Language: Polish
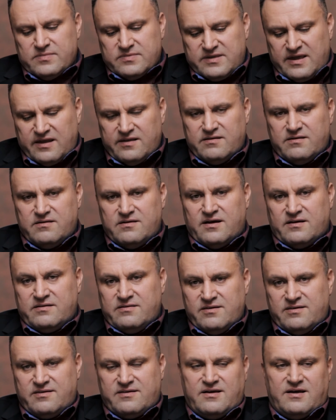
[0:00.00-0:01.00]
Ten
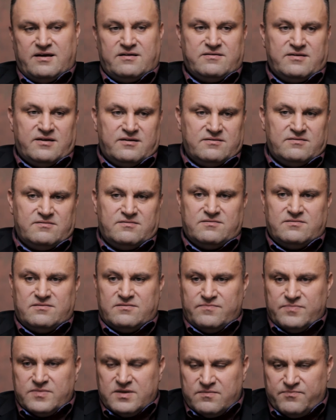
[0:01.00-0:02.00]
artysta, ten
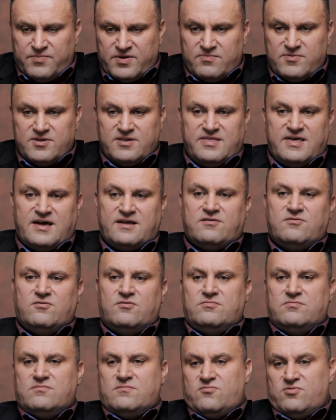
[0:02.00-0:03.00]
e, powiedzmy
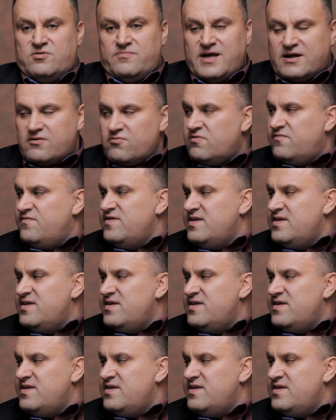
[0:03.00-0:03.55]
dyrektor, który ma jakąś